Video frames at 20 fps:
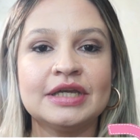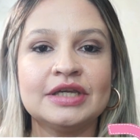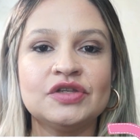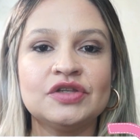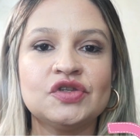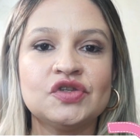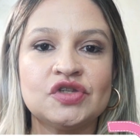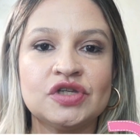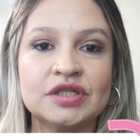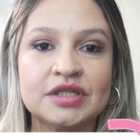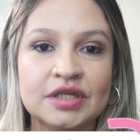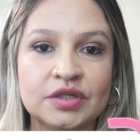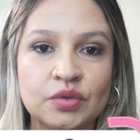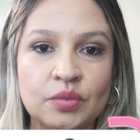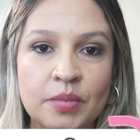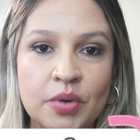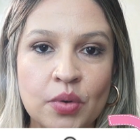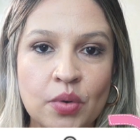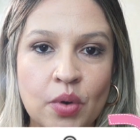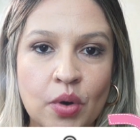aí, digitando
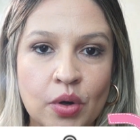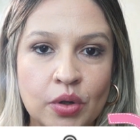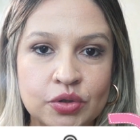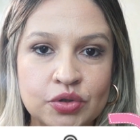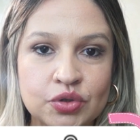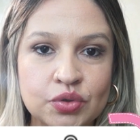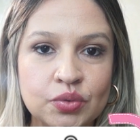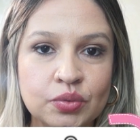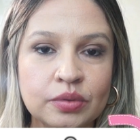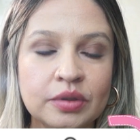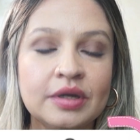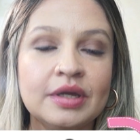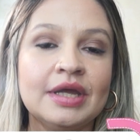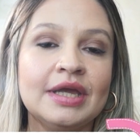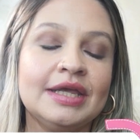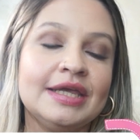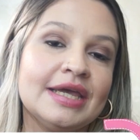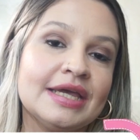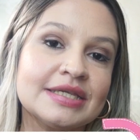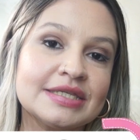o meu código.
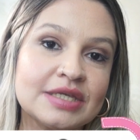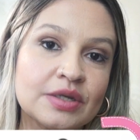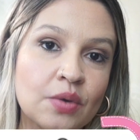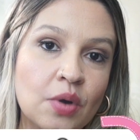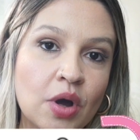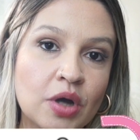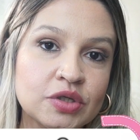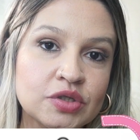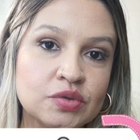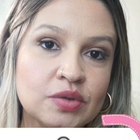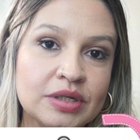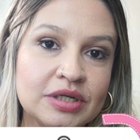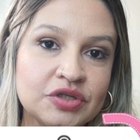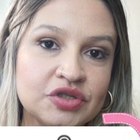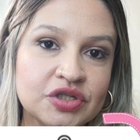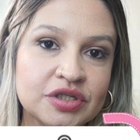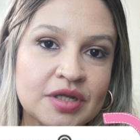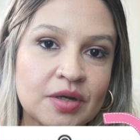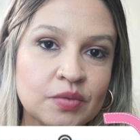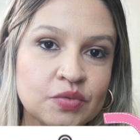E esse código, ele
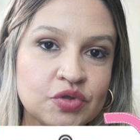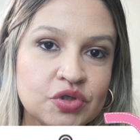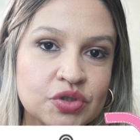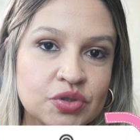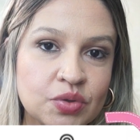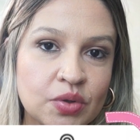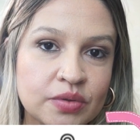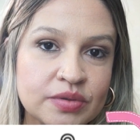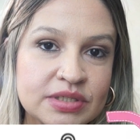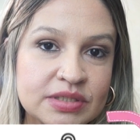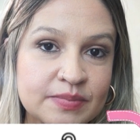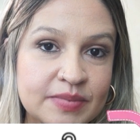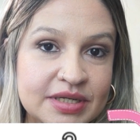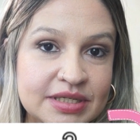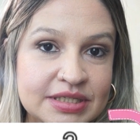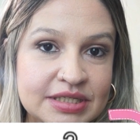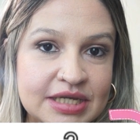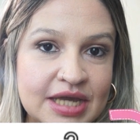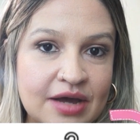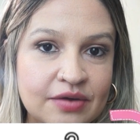te dá um desconto
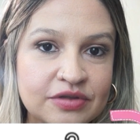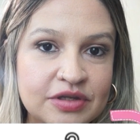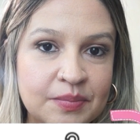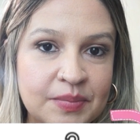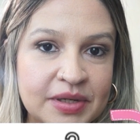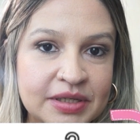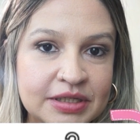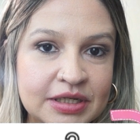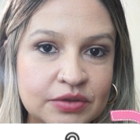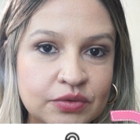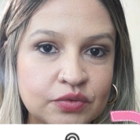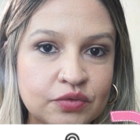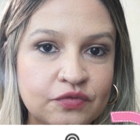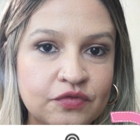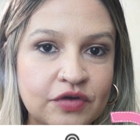especial dependendo do